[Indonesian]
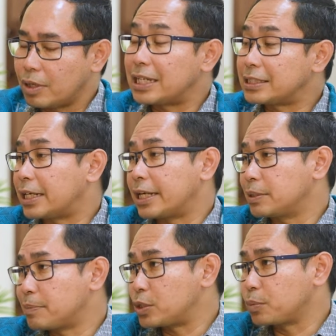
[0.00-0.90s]
organisasi yang
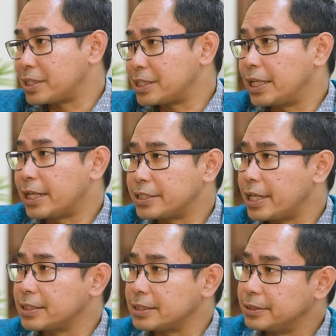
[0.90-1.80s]
lain termasuk Presiden
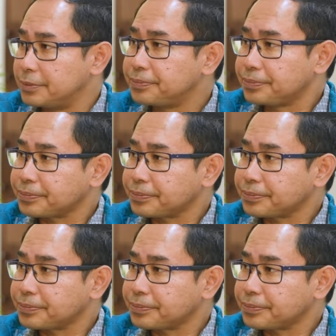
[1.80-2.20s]
Asia Asia.